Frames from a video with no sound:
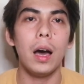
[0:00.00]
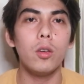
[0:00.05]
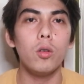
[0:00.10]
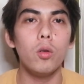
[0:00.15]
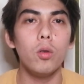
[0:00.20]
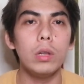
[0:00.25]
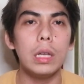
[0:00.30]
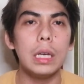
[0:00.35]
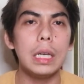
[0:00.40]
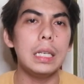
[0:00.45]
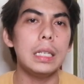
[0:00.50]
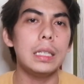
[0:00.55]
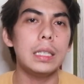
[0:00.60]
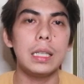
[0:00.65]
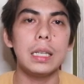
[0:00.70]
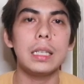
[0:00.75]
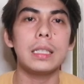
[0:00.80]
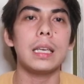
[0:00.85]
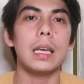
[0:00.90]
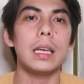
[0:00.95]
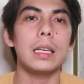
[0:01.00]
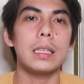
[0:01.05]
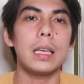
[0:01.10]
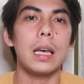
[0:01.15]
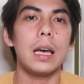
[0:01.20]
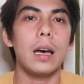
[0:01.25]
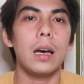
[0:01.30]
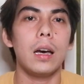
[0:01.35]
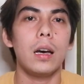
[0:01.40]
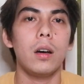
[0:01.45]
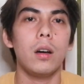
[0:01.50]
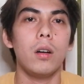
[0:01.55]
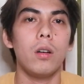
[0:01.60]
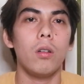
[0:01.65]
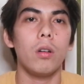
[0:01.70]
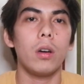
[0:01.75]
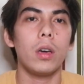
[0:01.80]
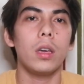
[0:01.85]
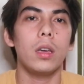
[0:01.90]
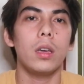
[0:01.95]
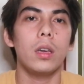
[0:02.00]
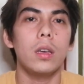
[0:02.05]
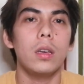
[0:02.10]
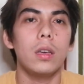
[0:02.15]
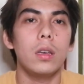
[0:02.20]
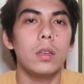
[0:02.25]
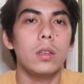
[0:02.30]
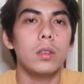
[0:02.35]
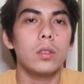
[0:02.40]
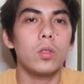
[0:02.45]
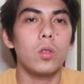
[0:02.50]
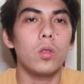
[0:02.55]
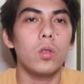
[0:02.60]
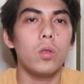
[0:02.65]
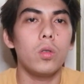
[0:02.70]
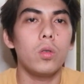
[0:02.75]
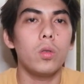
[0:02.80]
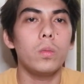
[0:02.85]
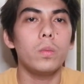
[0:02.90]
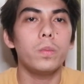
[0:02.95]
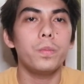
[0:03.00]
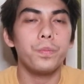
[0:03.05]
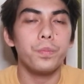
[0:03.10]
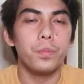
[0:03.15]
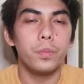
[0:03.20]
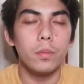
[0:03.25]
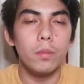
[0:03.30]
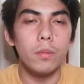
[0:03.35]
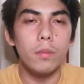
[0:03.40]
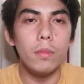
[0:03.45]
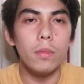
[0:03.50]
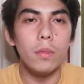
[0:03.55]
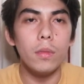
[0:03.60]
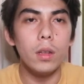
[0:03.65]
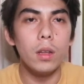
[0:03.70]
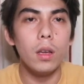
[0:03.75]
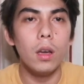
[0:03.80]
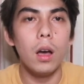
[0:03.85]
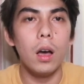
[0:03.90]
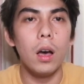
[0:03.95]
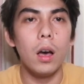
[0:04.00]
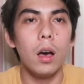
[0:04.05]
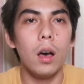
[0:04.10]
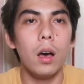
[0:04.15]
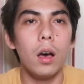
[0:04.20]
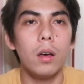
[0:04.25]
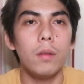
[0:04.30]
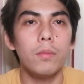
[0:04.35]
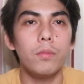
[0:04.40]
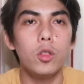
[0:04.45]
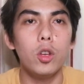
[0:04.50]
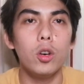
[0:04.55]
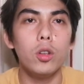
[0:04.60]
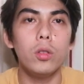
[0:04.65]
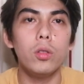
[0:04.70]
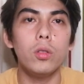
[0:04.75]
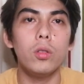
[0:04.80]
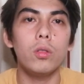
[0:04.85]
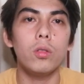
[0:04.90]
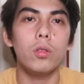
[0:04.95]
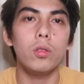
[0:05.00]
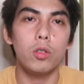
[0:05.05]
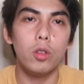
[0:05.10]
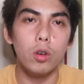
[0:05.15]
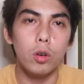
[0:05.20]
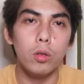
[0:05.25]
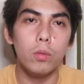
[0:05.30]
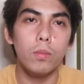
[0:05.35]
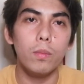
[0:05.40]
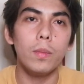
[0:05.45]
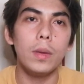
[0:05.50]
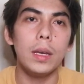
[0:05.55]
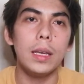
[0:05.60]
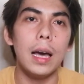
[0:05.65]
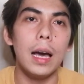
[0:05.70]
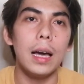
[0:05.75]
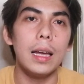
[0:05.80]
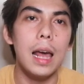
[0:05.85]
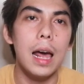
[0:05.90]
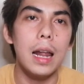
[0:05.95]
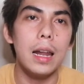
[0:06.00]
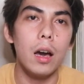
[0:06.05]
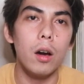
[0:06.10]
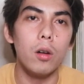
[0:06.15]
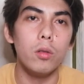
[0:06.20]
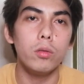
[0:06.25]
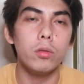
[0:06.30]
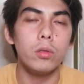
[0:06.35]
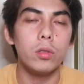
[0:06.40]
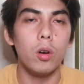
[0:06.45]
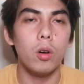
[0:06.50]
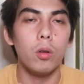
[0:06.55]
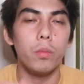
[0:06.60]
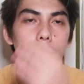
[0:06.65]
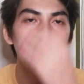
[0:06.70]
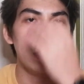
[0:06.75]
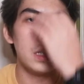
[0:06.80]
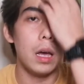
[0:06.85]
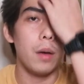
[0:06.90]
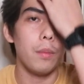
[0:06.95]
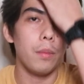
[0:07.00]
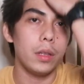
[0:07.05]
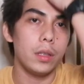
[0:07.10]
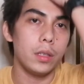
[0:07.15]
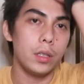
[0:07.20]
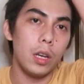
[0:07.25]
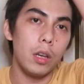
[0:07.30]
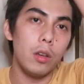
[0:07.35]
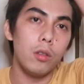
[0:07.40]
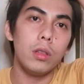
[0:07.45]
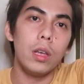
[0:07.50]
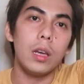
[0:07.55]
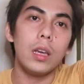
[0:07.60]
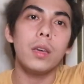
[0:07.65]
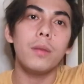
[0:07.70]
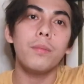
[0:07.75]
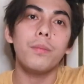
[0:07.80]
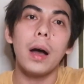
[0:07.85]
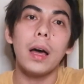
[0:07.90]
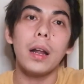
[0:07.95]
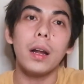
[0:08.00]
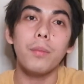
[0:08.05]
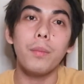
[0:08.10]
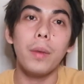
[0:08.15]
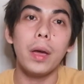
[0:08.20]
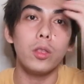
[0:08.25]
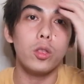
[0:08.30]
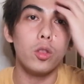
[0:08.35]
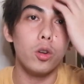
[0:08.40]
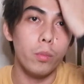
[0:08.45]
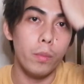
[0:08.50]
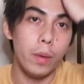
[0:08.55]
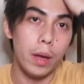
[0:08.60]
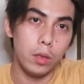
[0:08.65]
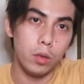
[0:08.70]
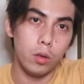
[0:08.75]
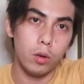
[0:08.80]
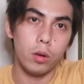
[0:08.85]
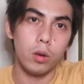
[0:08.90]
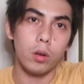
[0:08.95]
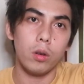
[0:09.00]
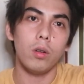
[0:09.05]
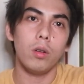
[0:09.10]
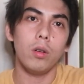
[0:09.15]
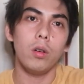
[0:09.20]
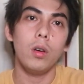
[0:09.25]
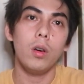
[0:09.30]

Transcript: Ayoko nag stick sa isa. Okay? So, uh, ah, doon, doon, may nakilala ko doon sa office namin. Siya yung naging parang mentor-mentor ko.